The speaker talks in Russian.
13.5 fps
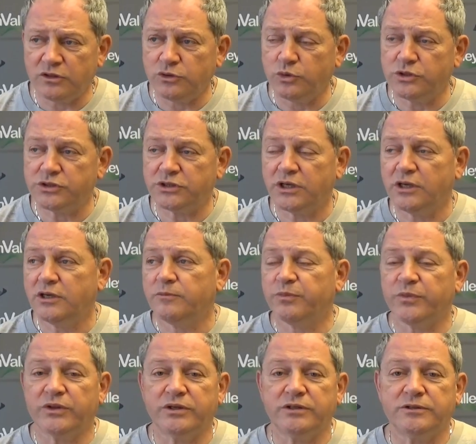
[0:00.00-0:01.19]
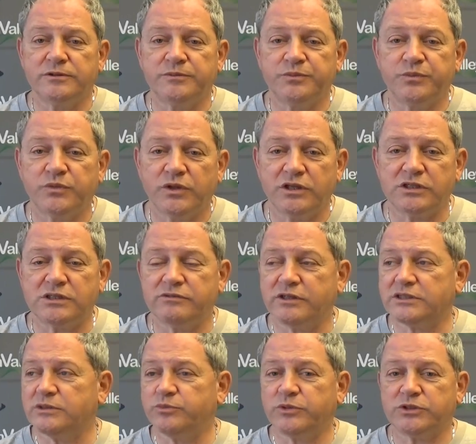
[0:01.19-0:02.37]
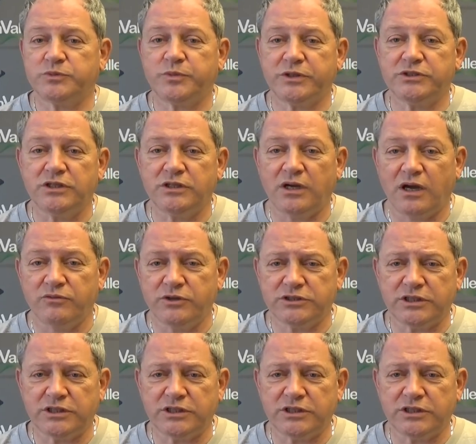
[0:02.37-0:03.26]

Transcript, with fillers: То есть, эм, если вас, например, спросили, а вы,